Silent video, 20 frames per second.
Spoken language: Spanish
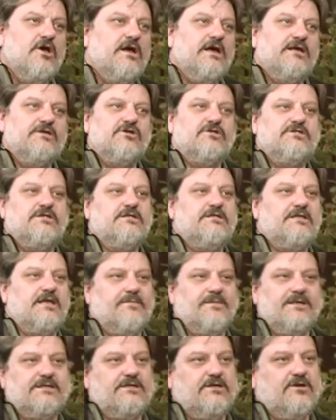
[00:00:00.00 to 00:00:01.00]
Ese
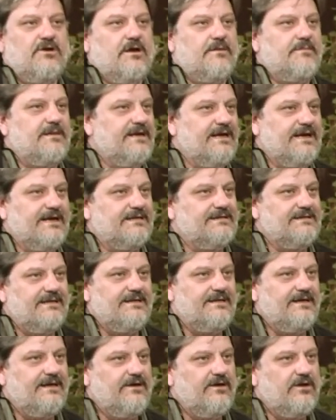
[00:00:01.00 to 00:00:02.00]
sistema, si no la manejan
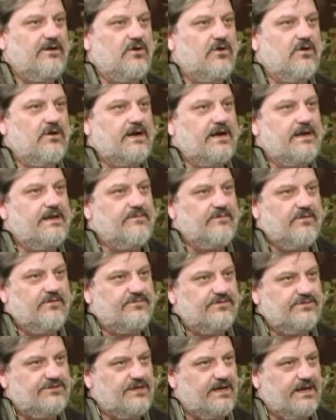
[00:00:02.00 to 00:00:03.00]
desde los organismos
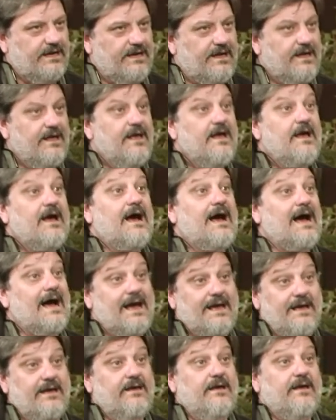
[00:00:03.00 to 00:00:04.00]
oficiales,
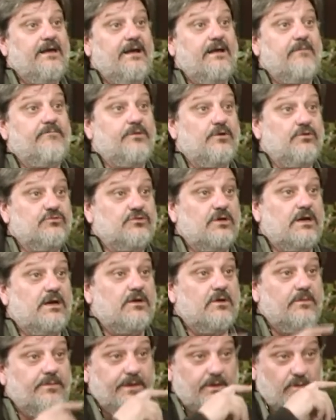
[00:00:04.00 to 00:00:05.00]
ahí el productor
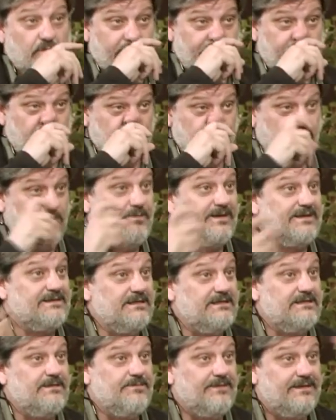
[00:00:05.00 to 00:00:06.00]
agropecuario es un
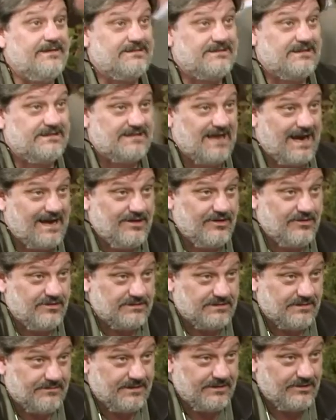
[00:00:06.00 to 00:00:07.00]
partícipe necesario de
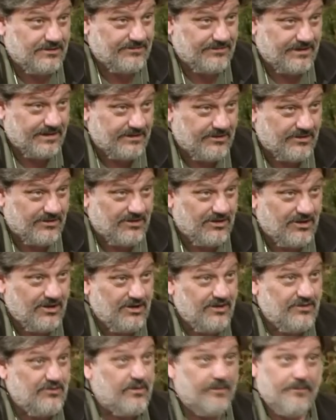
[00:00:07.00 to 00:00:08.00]
esa maniobra, ¿no?
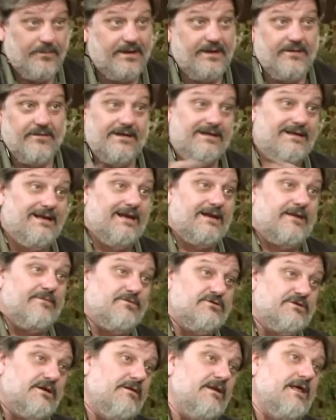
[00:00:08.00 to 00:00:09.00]
No es para evadir la
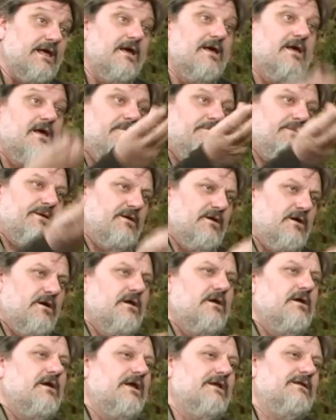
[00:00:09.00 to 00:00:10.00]
responsabilidad.
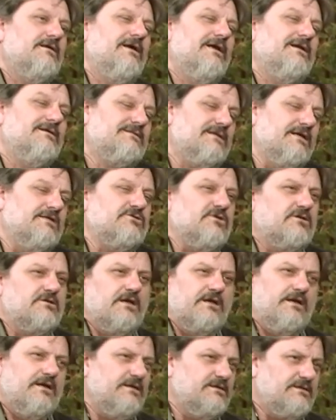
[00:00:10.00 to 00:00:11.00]
El, centro
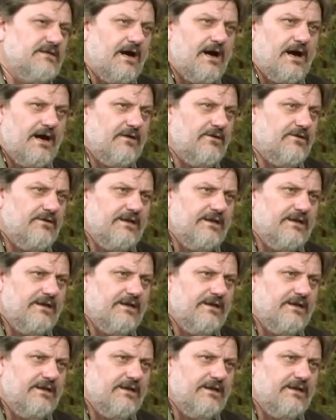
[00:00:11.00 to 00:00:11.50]
está en el Estado.